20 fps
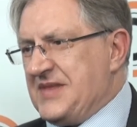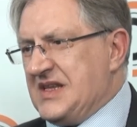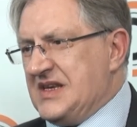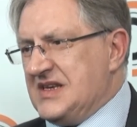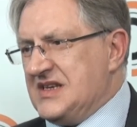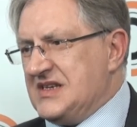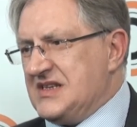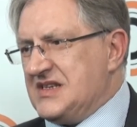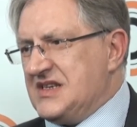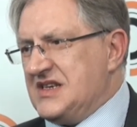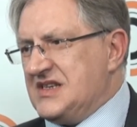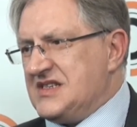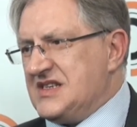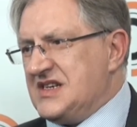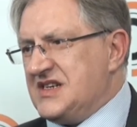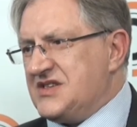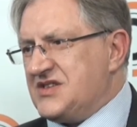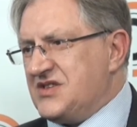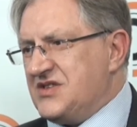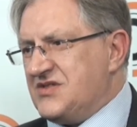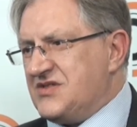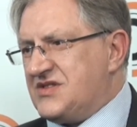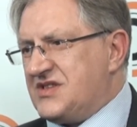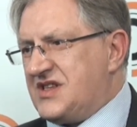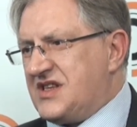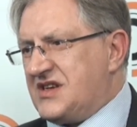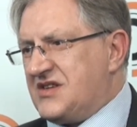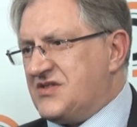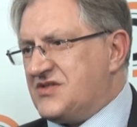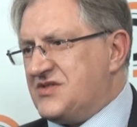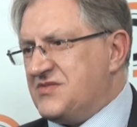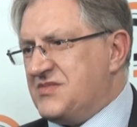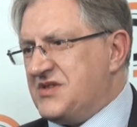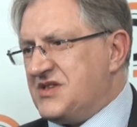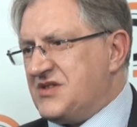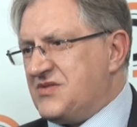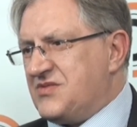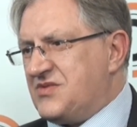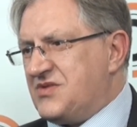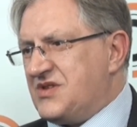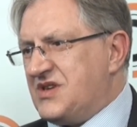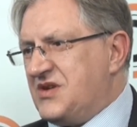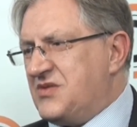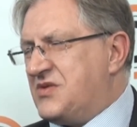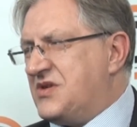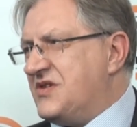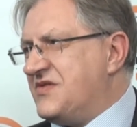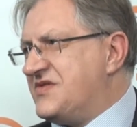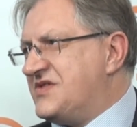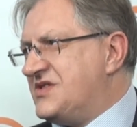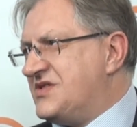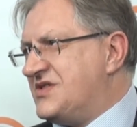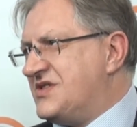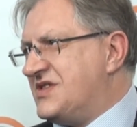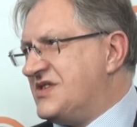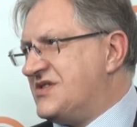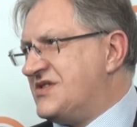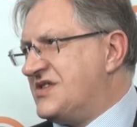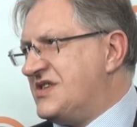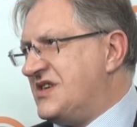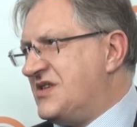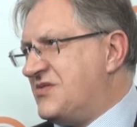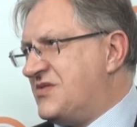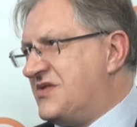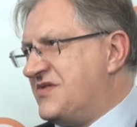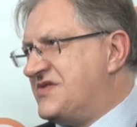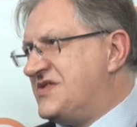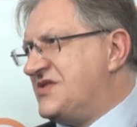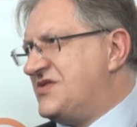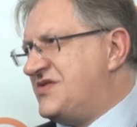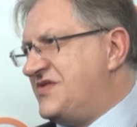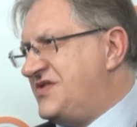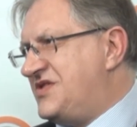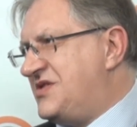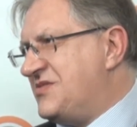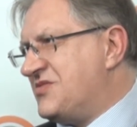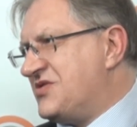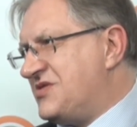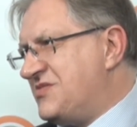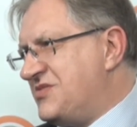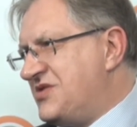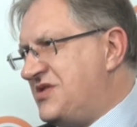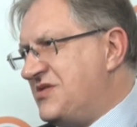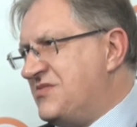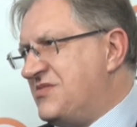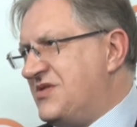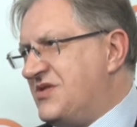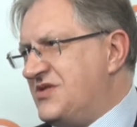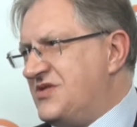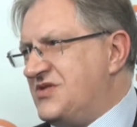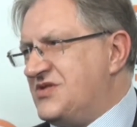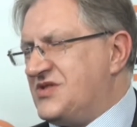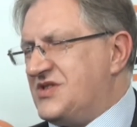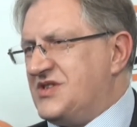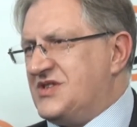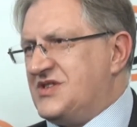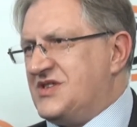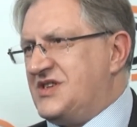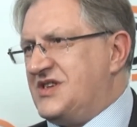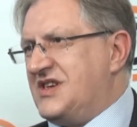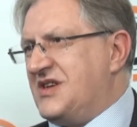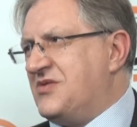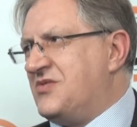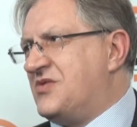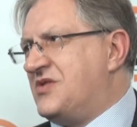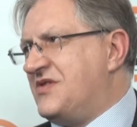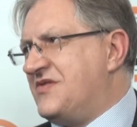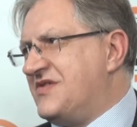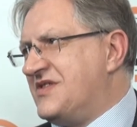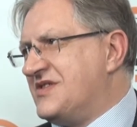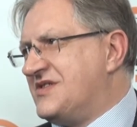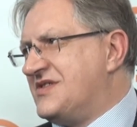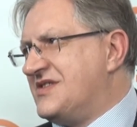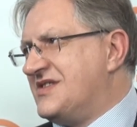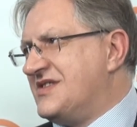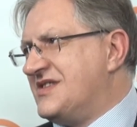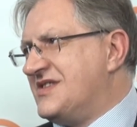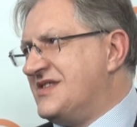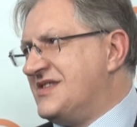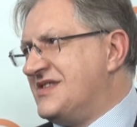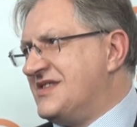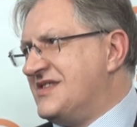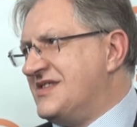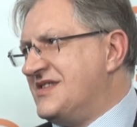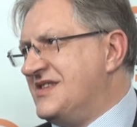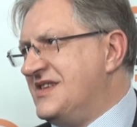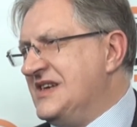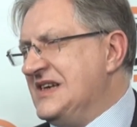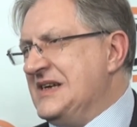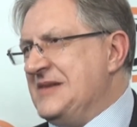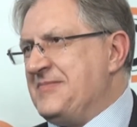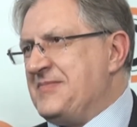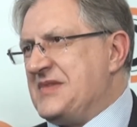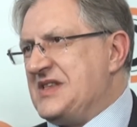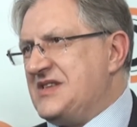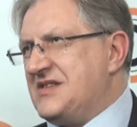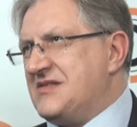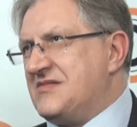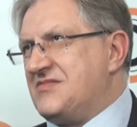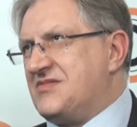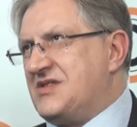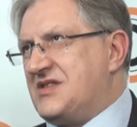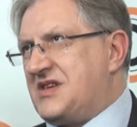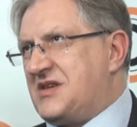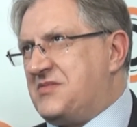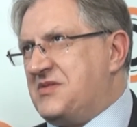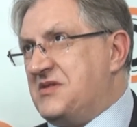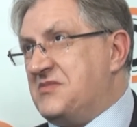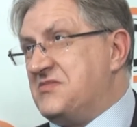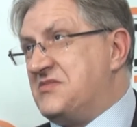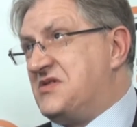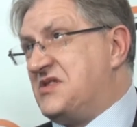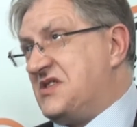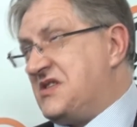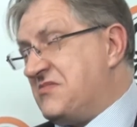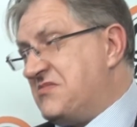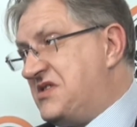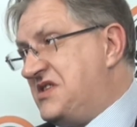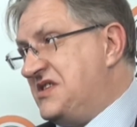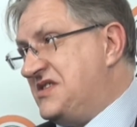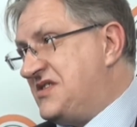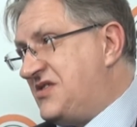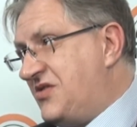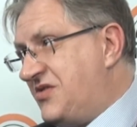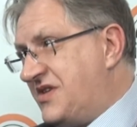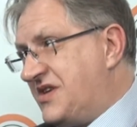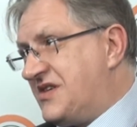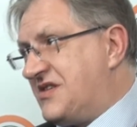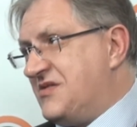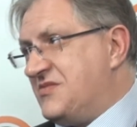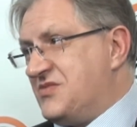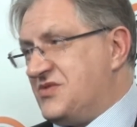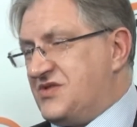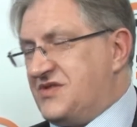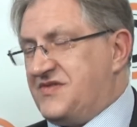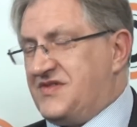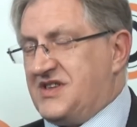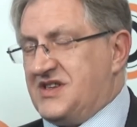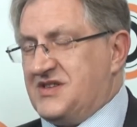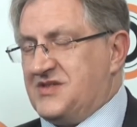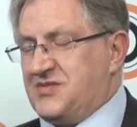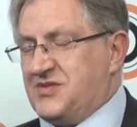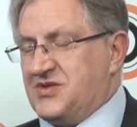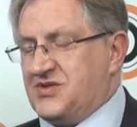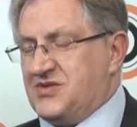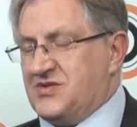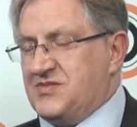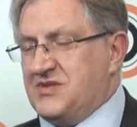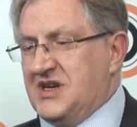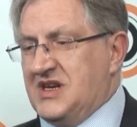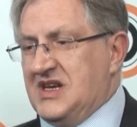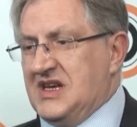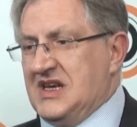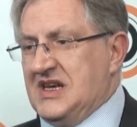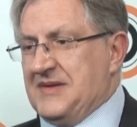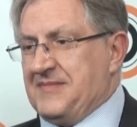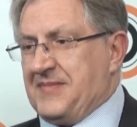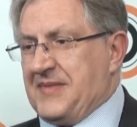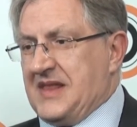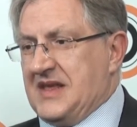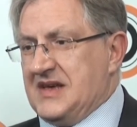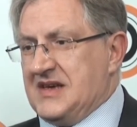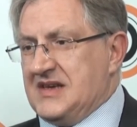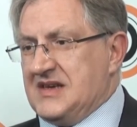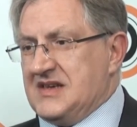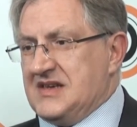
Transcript: E, niezależnie od tego, czy będą to naukowcy, czy też nie naukowcy. Oczywiście możemy się bronić, że jeżeli naukowiec, e, że tak powiem, czy tam historyk, o może w ten sposób, e,